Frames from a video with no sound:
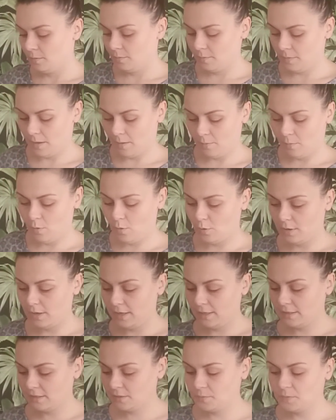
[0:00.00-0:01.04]
Ben
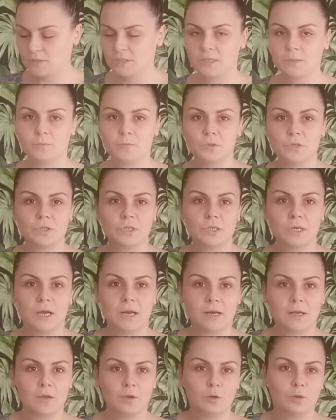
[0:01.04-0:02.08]
böyle tıpış tıpış
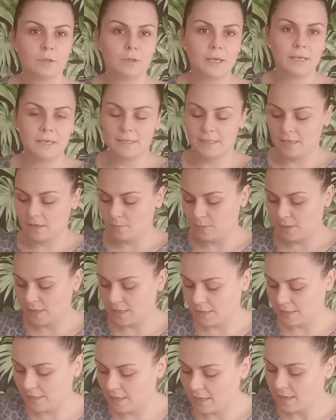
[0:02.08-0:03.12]
arka yoldan giderim
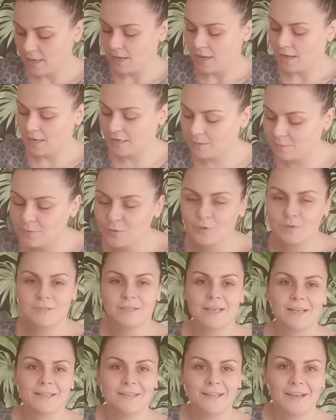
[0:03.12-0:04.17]
herhalde. Annemi
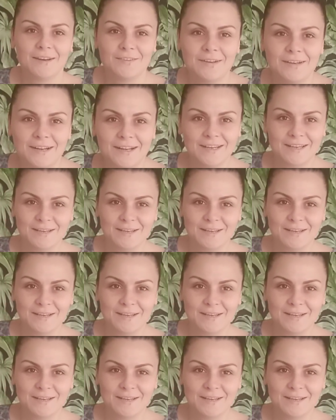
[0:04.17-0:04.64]
özleyenler var.